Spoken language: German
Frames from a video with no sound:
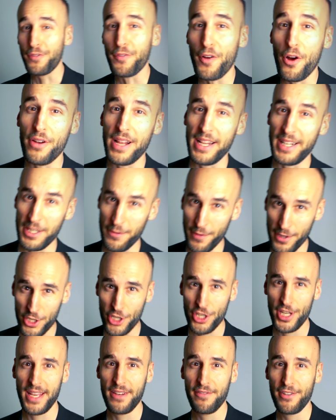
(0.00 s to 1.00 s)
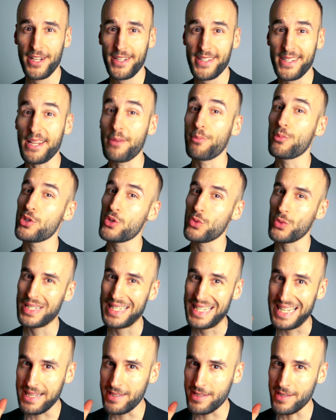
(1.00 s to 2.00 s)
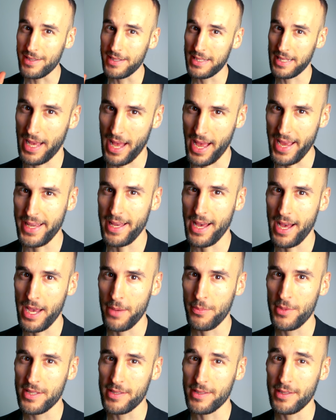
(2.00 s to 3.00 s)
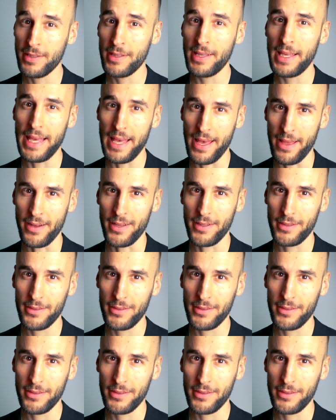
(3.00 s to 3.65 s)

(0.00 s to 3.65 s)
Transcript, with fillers: du Frauen endlich verstehen willst, dann musst du diese drei Geheimnisse kennen.